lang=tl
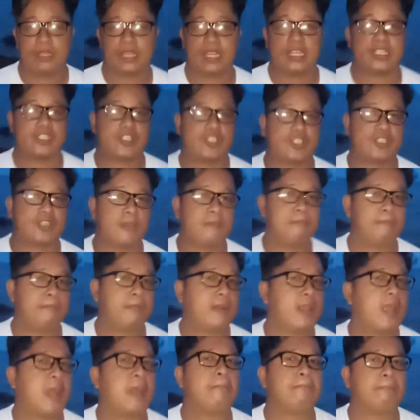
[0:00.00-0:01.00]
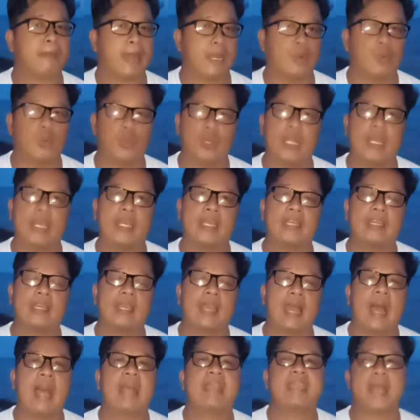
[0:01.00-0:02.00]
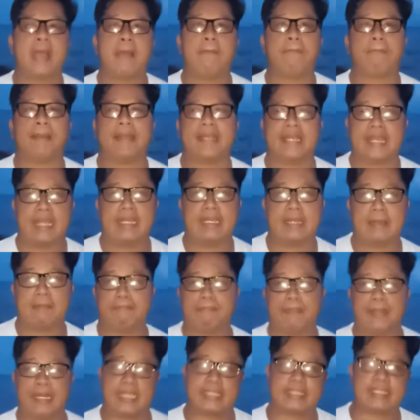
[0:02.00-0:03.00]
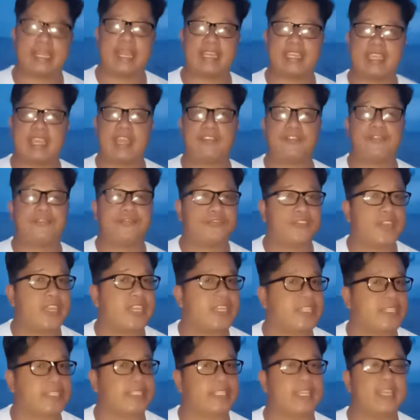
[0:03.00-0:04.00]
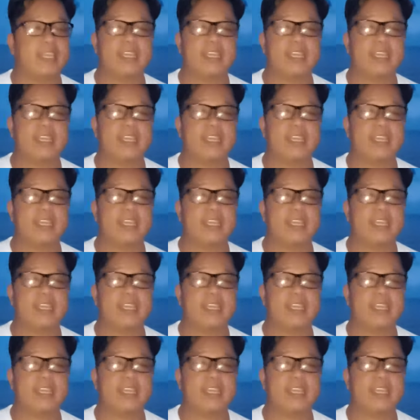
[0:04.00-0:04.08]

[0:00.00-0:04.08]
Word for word: At syempre, ang panghuli ay ang pananampalataya, faith.